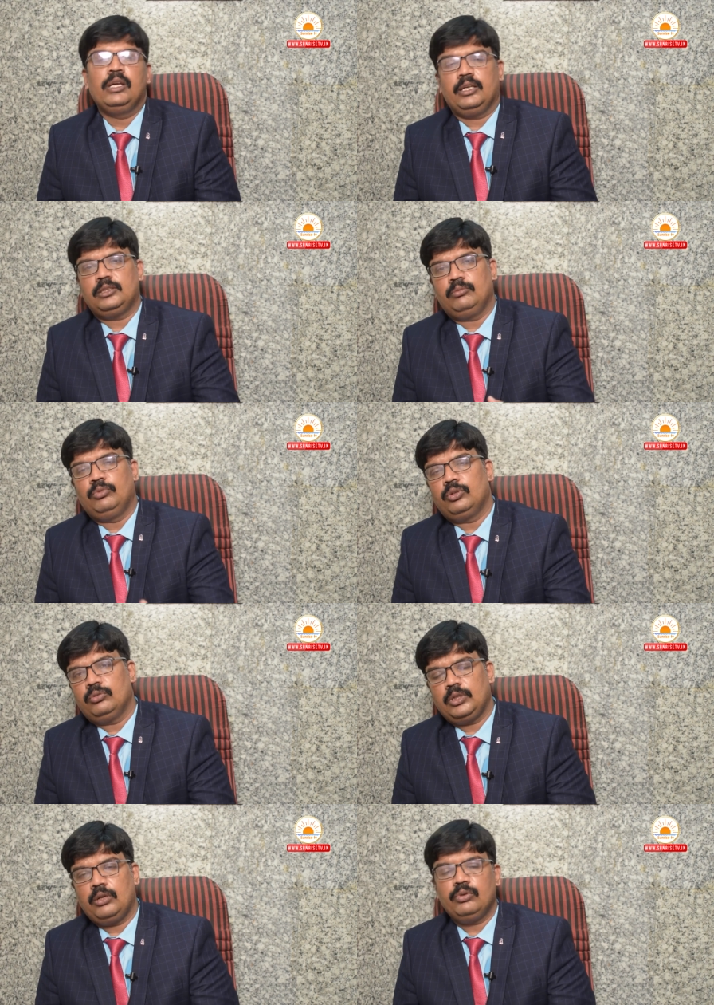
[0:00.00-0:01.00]
ఇద్దరు ముగ్గురు
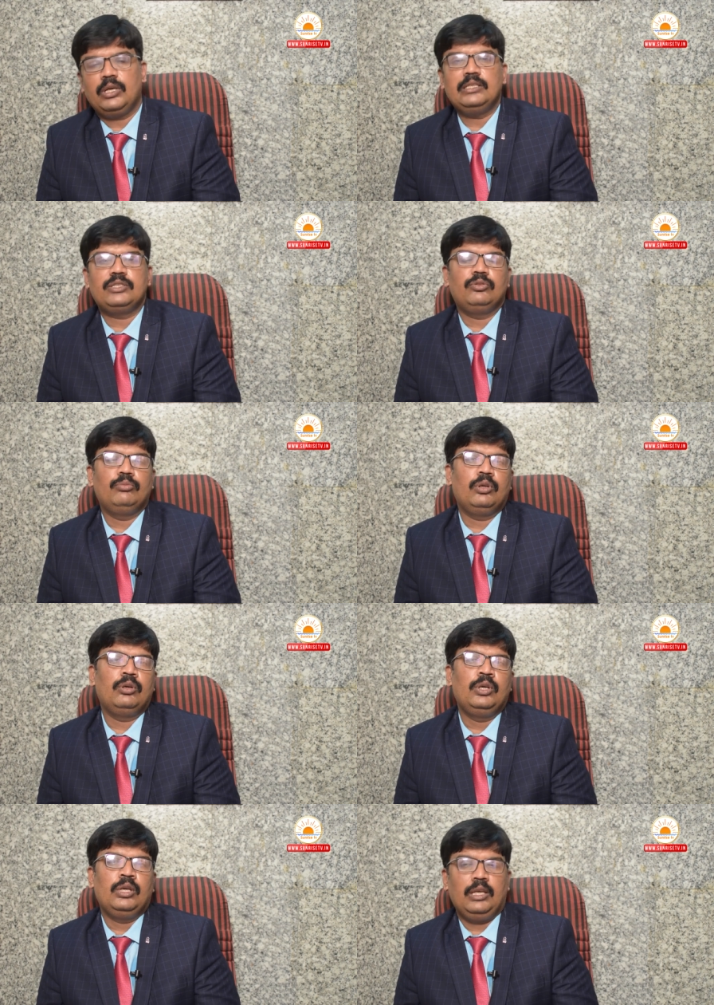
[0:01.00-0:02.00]
ఉన్నాము కలిసి రూమ్లో
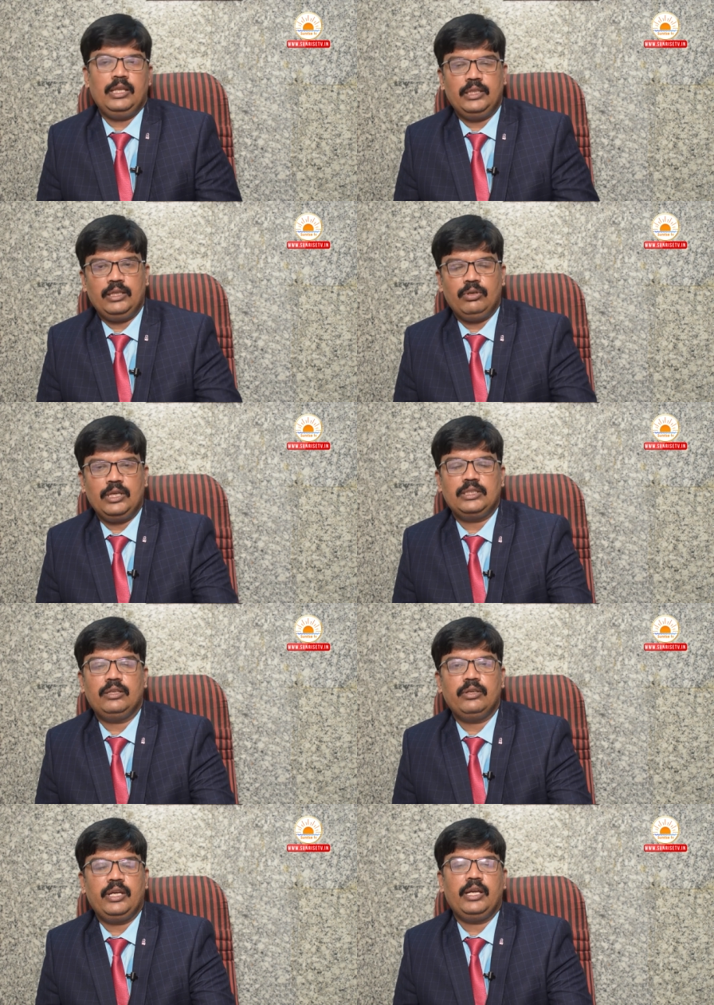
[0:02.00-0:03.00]
లేదంటే ఒక
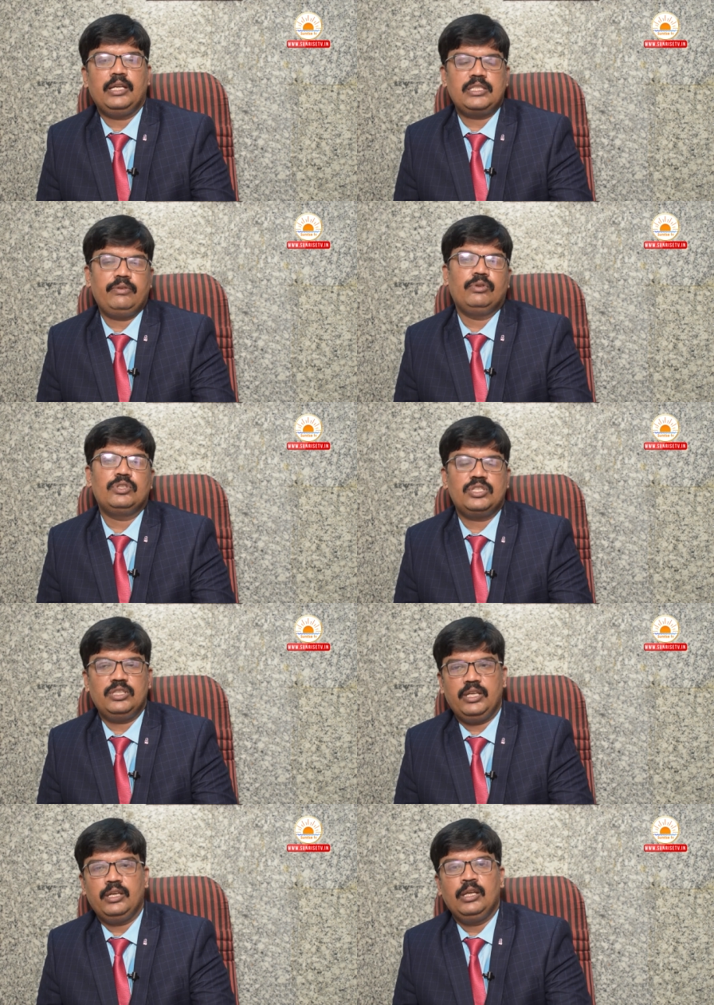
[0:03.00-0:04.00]
అతనికి హెచ్ఐవి
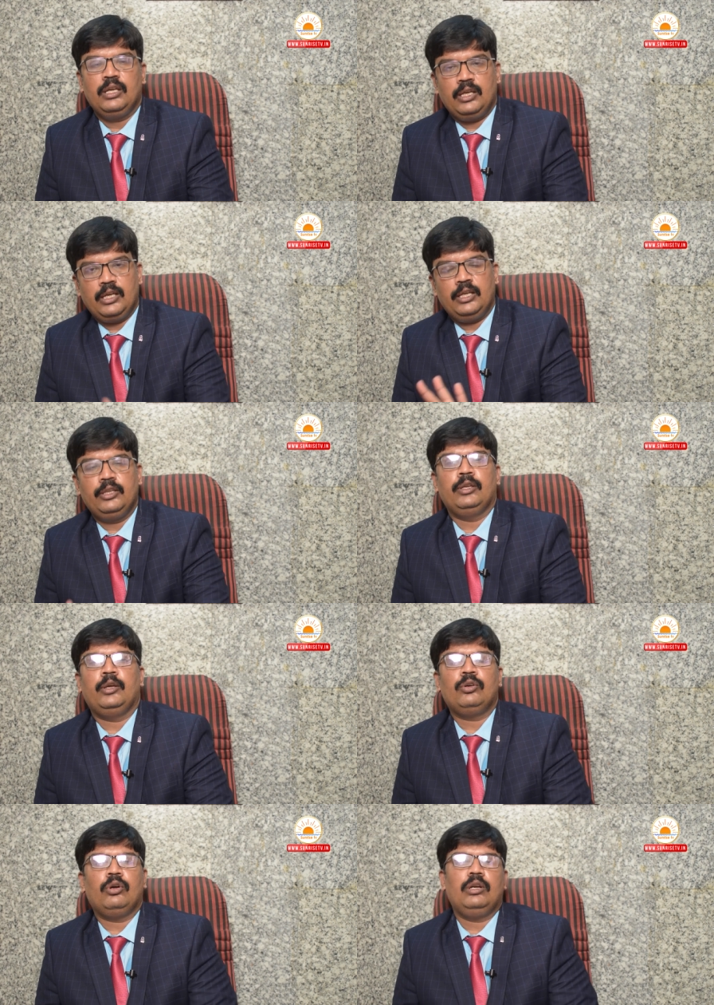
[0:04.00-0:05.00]
వచ్చింది
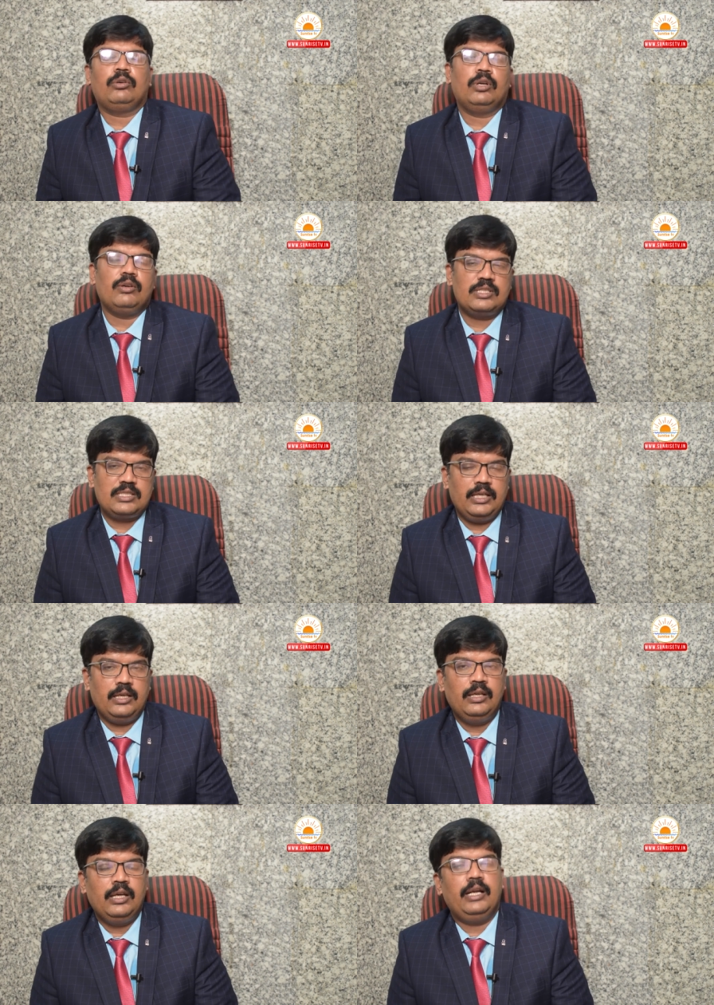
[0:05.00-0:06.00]
ఇంకొకళ్ళకి కూడా వస్తుందా
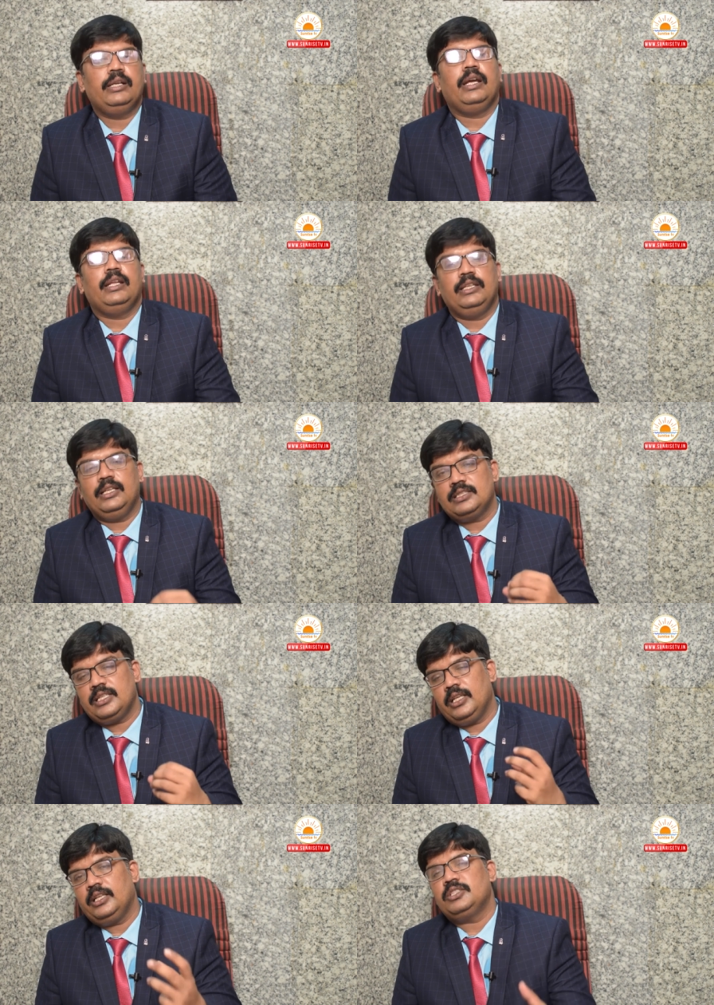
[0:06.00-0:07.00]
అంటే ఏదైనా
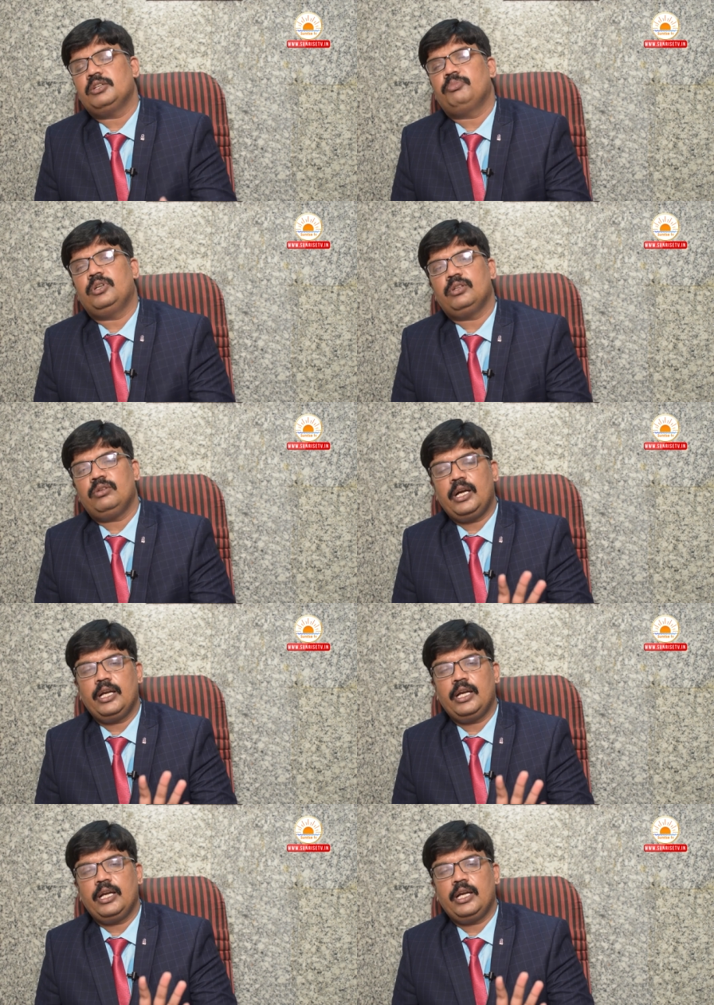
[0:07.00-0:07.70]
సరే నేను చెప్పినట్టు ఆ